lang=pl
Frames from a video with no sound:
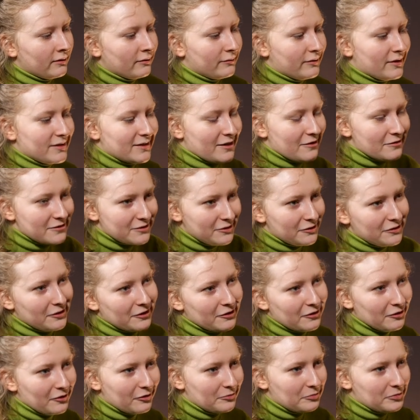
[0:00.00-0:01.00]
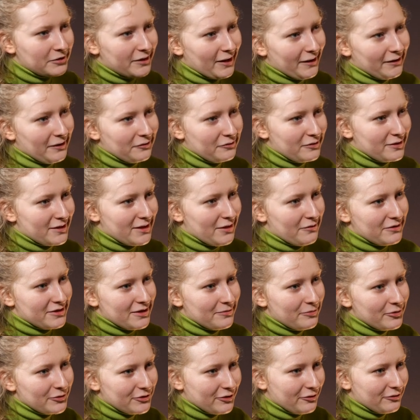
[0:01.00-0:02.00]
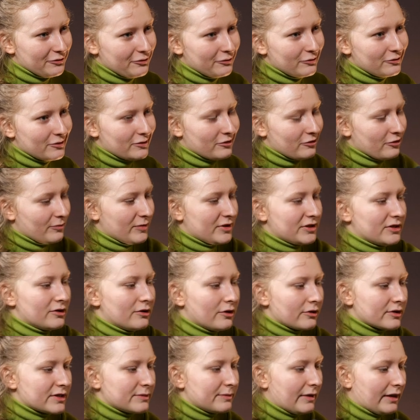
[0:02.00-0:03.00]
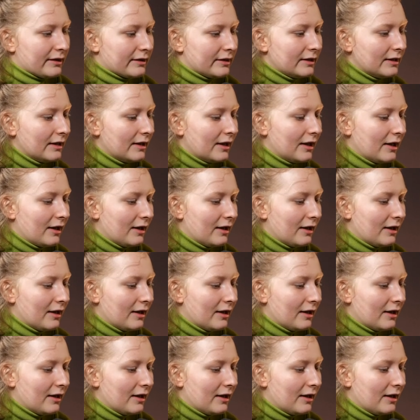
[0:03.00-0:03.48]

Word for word: wracając do tego pytania, które zadałeś na początku, czy to to będzie rok zmiany.